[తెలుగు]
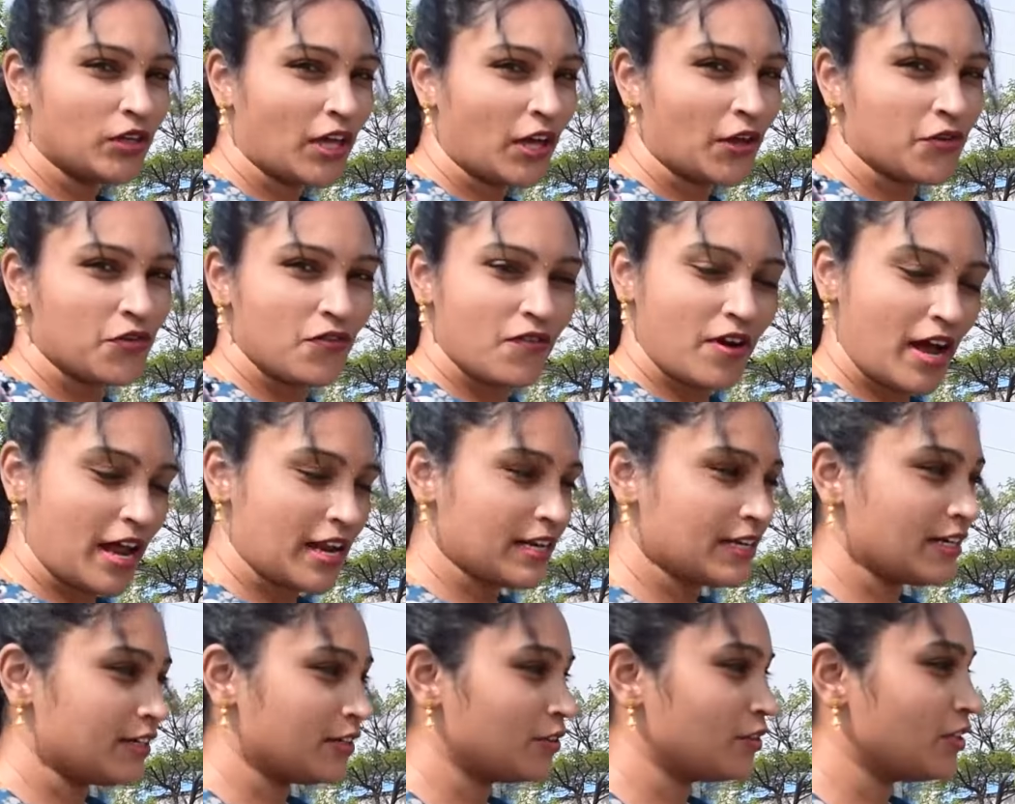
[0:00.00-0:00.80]
ఉన్నారు
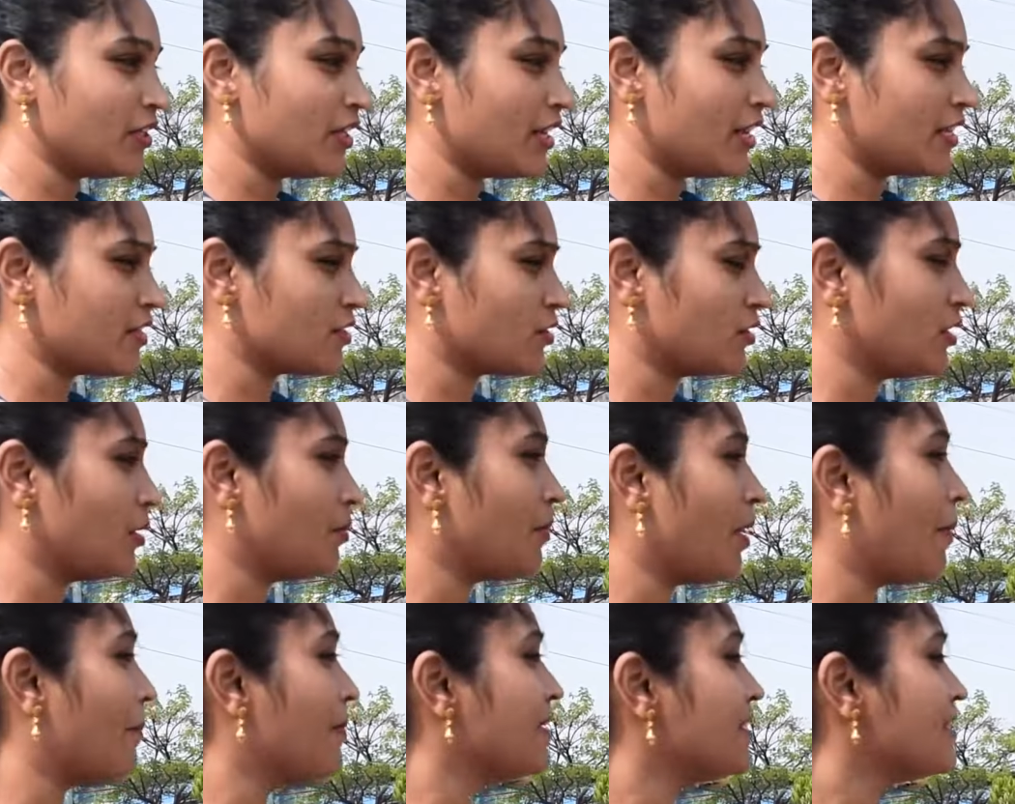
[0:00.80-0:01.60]
వాళ్ళని తెలుసుకుందాం
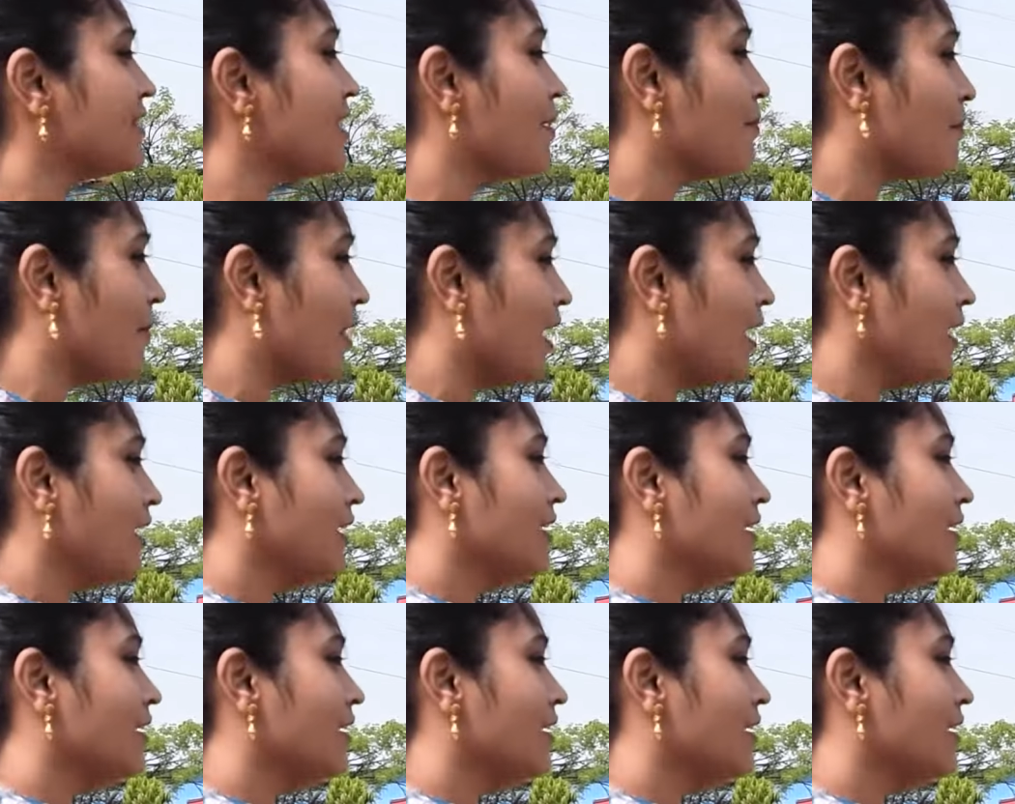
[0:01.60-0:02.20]
నమస్తే అమ్మా